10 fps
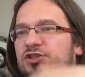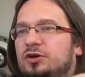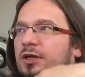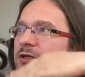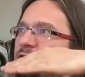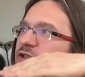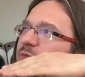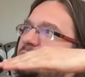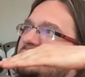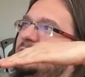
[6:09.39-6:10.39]
kolejny cios
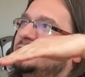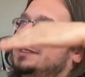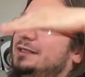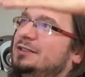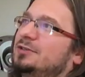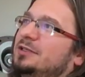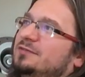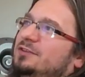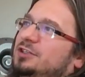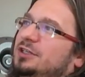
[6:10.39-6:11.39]
był zadany coraz wyżej,